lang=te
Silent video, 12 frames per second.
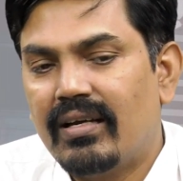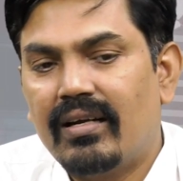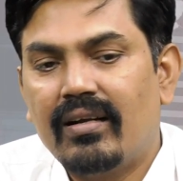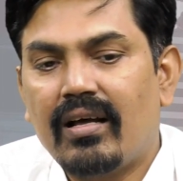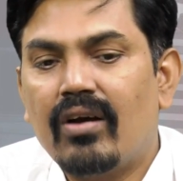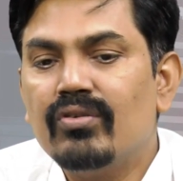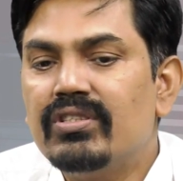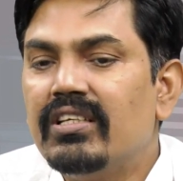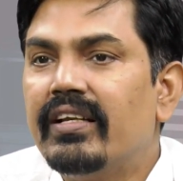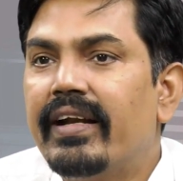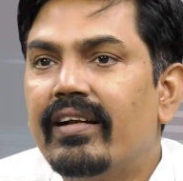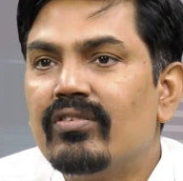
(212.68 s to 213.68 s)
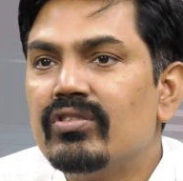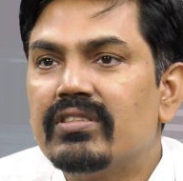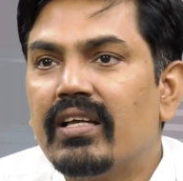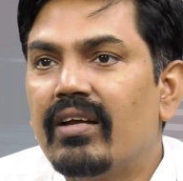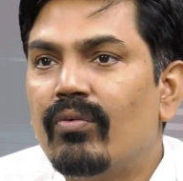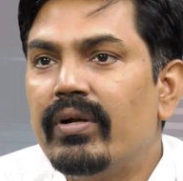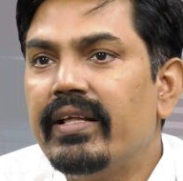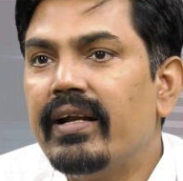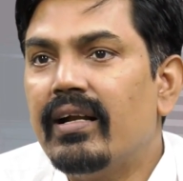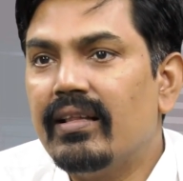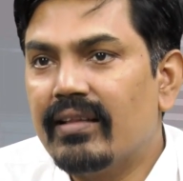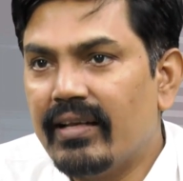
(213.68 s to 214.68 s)
అండ్ హౌసింగ్ రేట్లు చూస్తే వడ్డీ
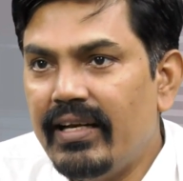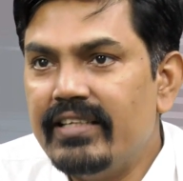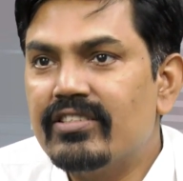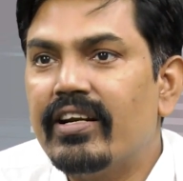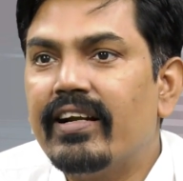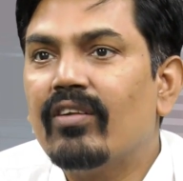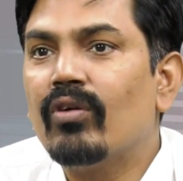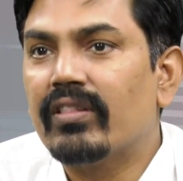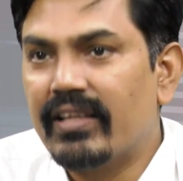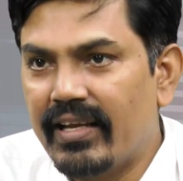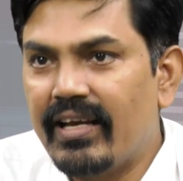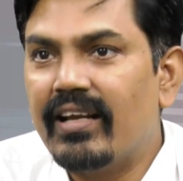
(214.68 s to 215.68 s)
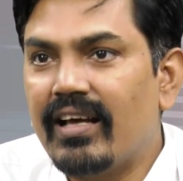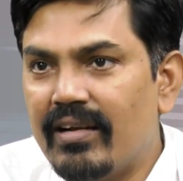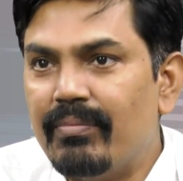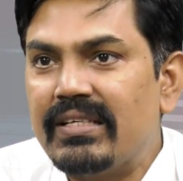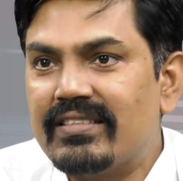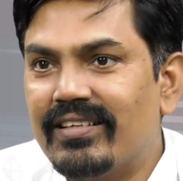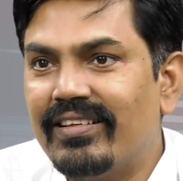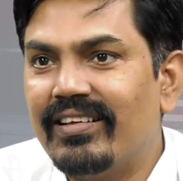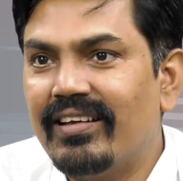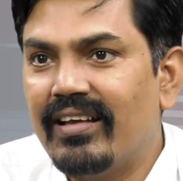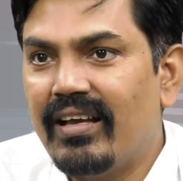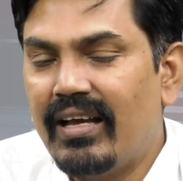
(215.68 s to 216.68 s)
రేట్లు ఇంత లీజ్ రేట్లు కొత్తయా అని
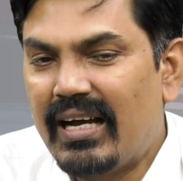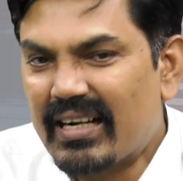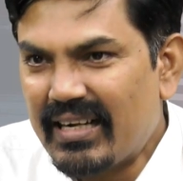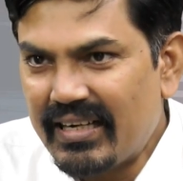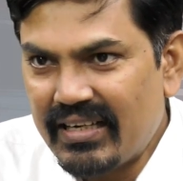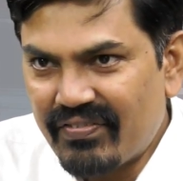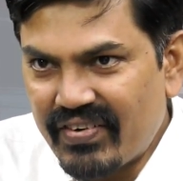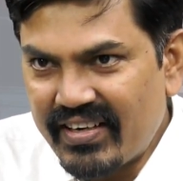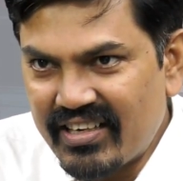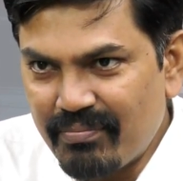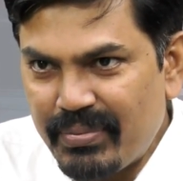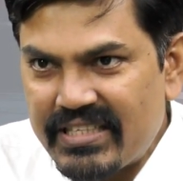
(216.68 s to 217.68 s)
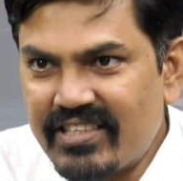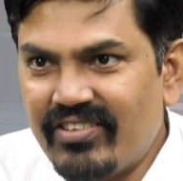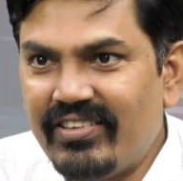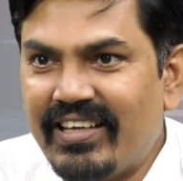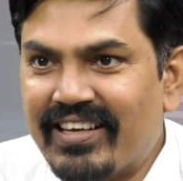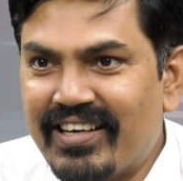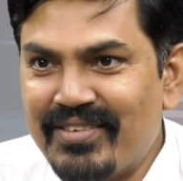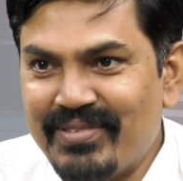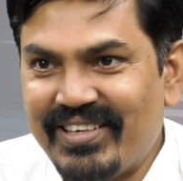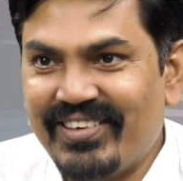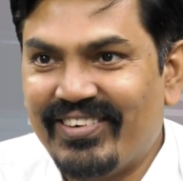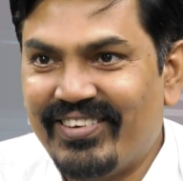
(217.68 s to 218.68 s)
అనిపిస్తుంది అట్లా డిఫరెంట్ పిక్చర్ ఉంది
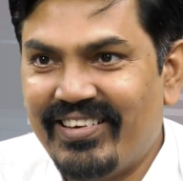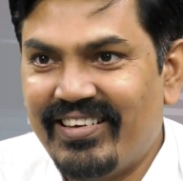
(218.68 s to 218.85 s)
ఎకానమీలో